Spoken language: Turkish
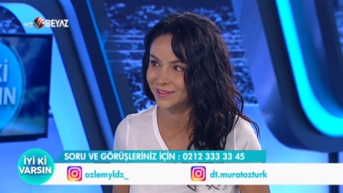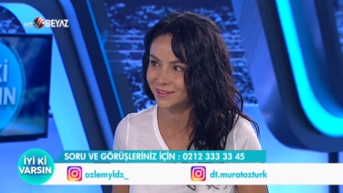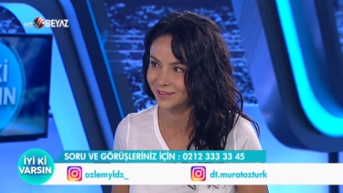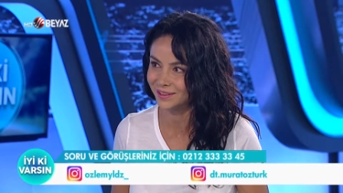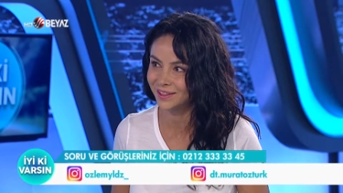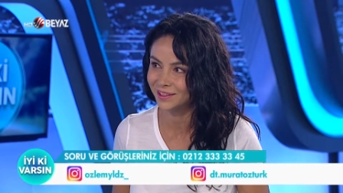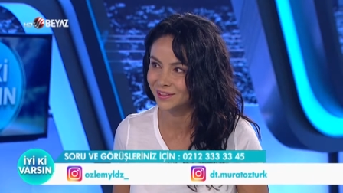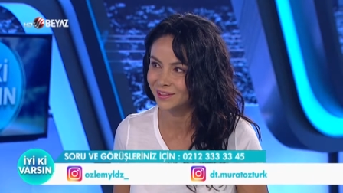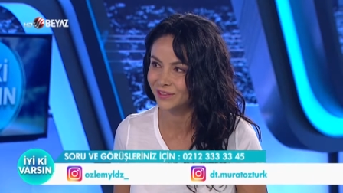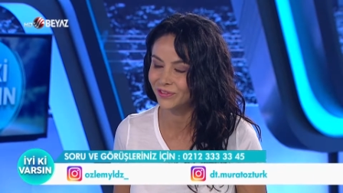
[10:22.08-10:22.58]

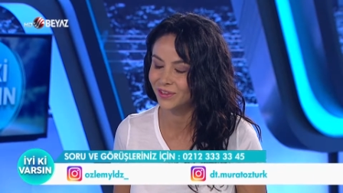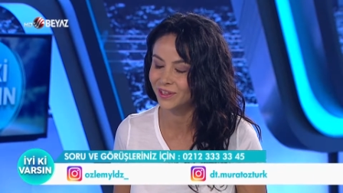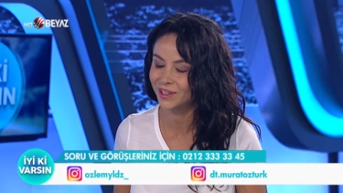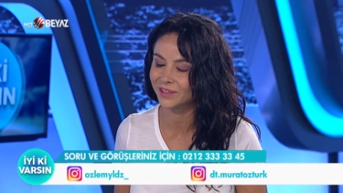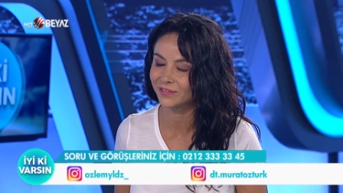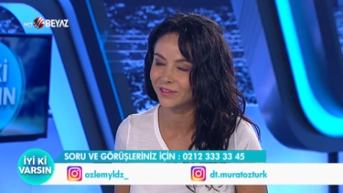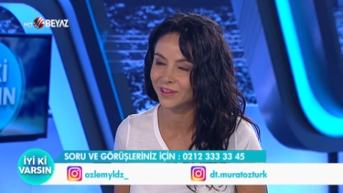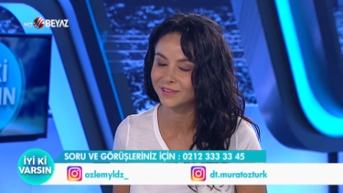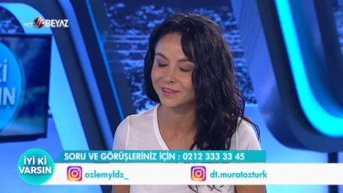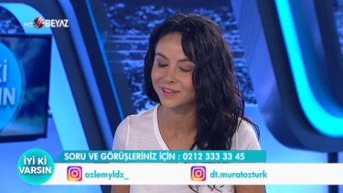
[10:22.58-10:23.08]
aktif
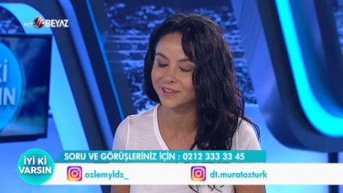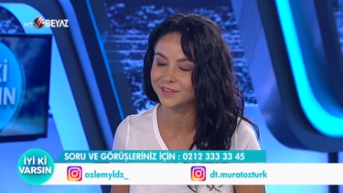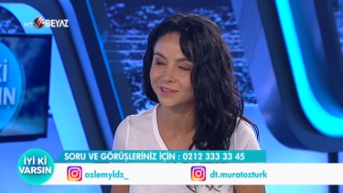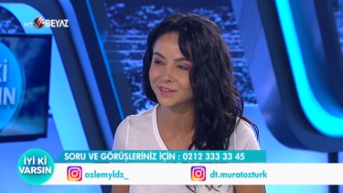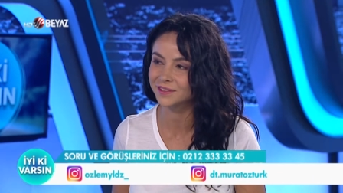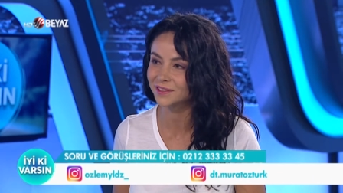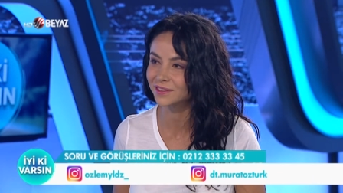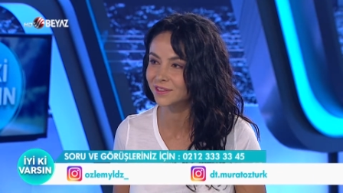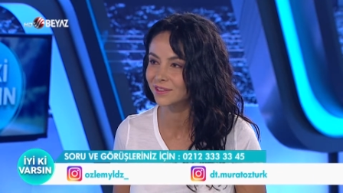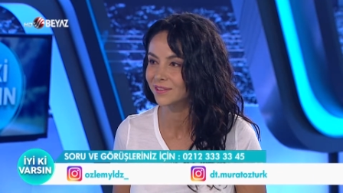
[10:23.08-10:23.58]

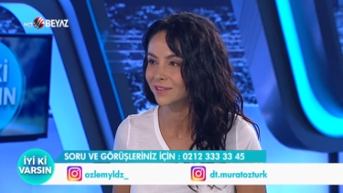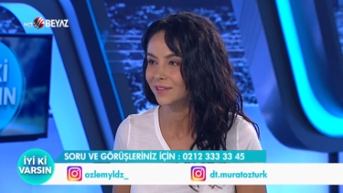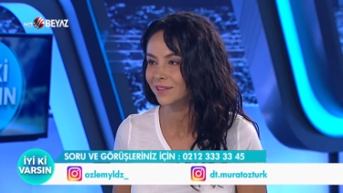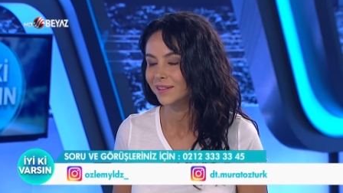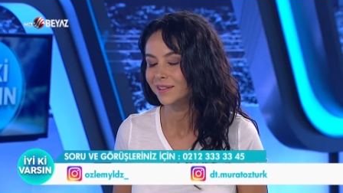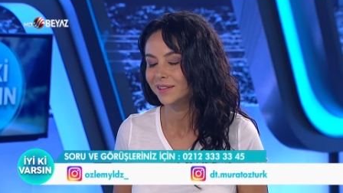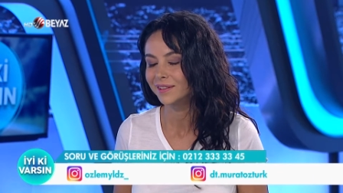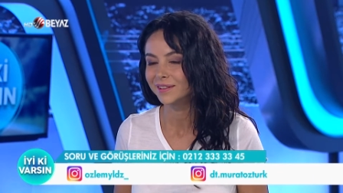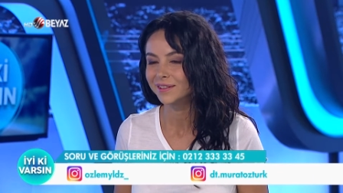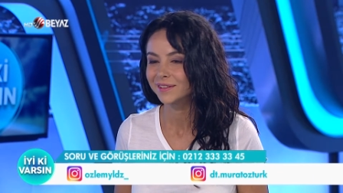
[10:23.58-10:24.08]
hayvanlardır.
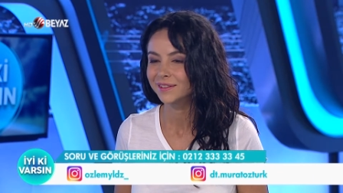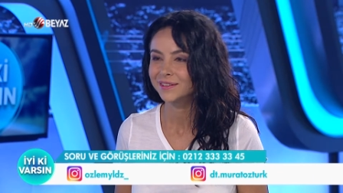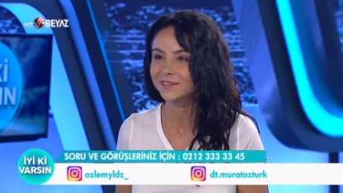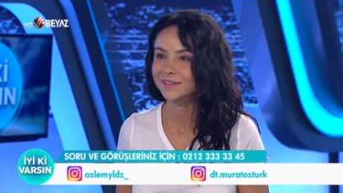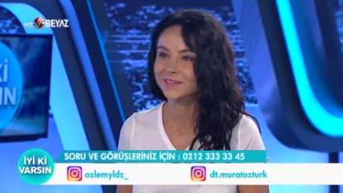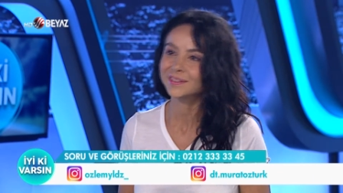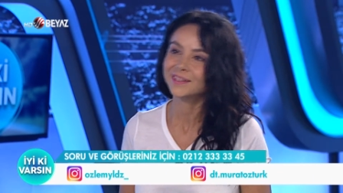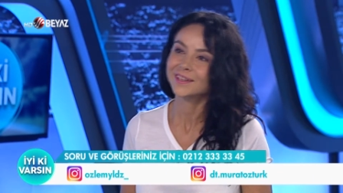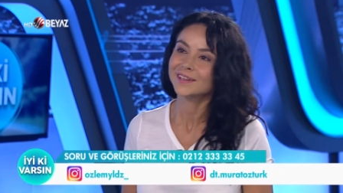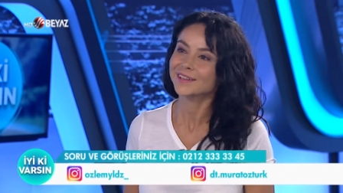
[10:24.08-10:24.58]

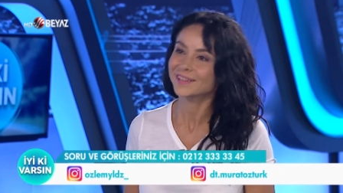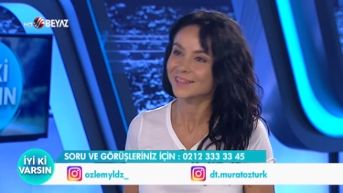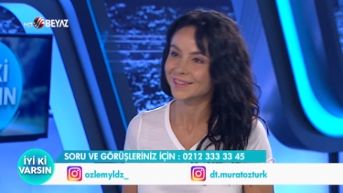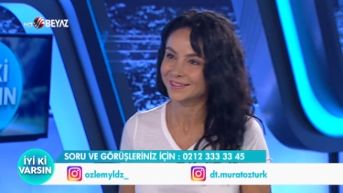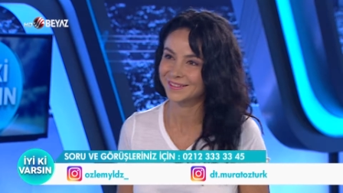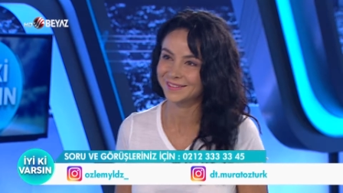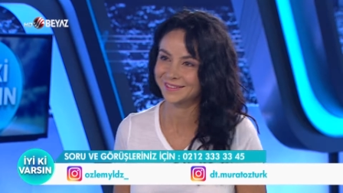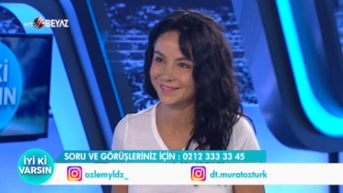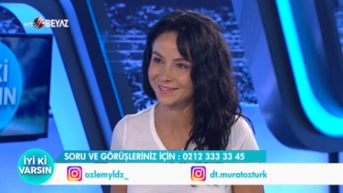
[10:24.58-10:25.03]
E, hareket.